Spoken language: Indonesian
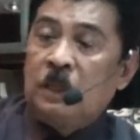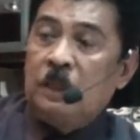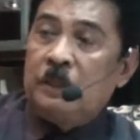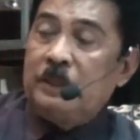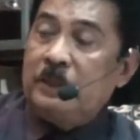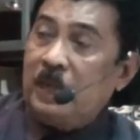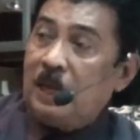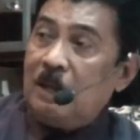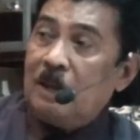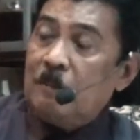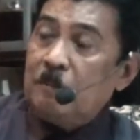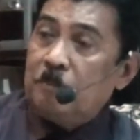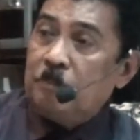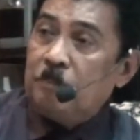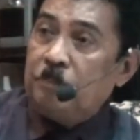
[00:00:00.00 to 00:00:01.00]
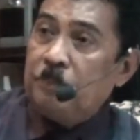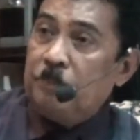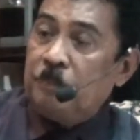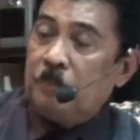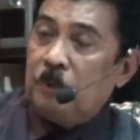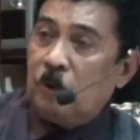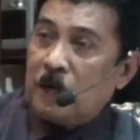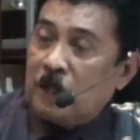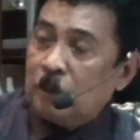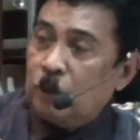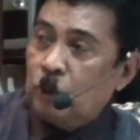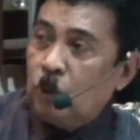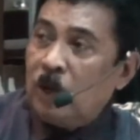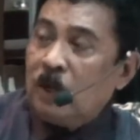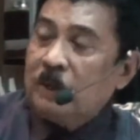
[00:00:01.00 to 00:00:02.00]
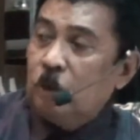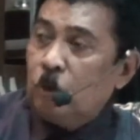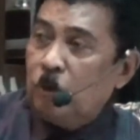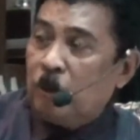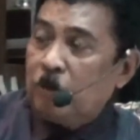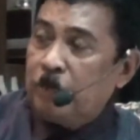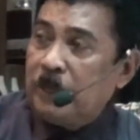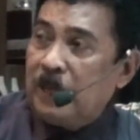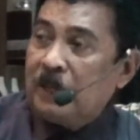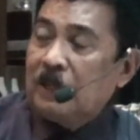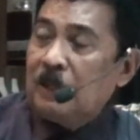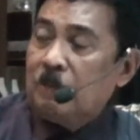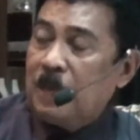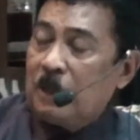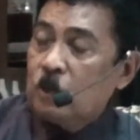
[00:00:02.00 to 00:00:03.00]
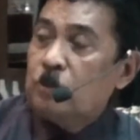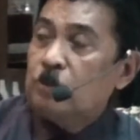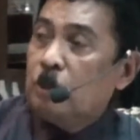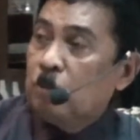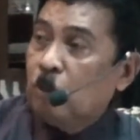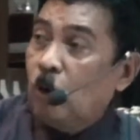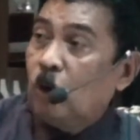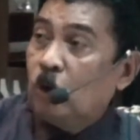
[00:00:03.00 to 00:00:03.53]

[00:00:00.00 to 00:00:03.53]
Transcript: dia orang tua kedua belah pihak kan harus bermohon ke